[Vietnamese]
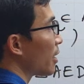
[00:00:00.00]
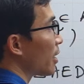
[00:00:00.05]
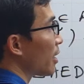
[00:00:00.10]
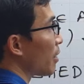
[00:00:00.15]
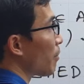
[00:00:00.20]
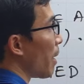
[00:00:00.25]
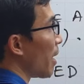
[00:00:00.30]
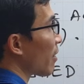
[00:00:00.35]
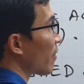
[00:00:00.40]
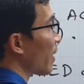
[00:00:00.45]

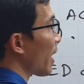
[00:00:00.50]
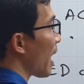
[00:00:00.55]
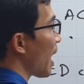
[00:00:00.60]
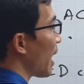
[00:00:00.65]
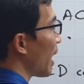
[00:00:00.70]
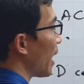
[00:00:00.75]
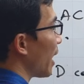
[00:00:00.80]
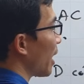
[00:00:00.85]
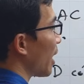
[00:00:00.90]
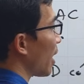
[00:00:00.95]
thì bằng với
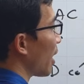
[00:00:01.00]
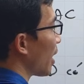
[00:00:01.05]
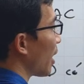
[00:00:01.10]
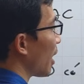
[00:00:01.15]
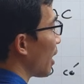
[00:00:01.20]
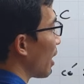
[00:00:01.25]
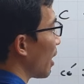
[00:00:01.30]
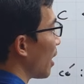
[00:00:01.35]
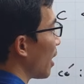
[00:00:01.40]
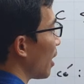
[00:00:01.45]
AE
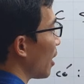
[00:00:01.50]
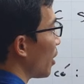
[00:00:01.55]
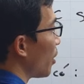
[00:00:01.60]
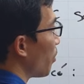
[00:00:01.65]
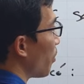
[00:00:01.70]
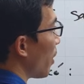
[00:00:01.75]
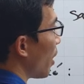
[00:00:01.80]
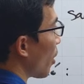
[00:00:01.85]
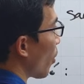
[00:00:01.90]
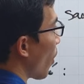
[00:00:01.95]

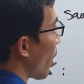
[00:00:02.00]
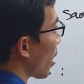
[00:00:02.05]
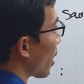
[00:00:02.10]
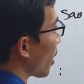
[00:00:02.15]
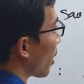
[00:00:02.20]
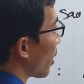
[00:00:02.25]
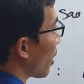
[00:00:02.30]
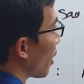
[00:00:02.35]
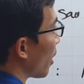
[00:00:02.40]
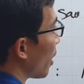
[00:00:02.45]
mở ngoặc
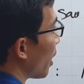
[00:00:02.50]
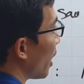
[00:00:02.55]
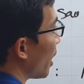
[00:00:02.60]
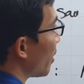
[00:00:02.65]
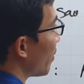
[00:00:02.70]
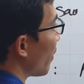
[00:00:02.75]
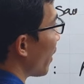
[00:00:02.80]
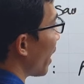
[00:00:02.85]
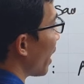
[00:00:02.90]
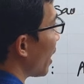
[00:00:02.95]

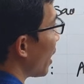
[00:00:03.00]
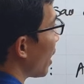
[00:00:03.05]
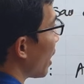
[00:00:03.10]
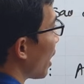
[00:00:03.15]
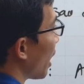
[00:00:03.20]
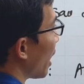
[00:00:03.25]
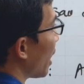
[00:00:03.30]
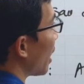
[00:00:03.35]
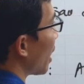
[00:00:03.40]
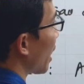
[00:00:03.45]
hình vẽ
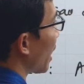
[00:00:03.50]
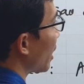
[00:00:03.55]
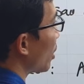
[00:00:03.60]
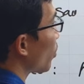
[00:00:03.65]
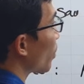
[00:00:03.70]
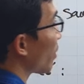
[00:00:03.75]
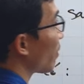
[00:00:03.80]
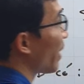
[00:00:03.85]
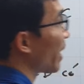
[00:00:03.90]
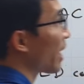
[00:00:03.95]
hay là cách
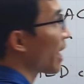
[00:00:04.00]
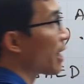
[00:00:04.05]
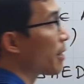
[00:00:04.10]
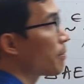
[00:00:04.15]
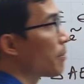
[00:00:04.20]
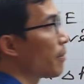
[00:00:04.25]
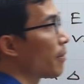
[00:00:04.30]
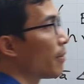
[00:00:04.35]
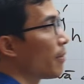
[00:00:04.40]
chúng ta vẽ thêm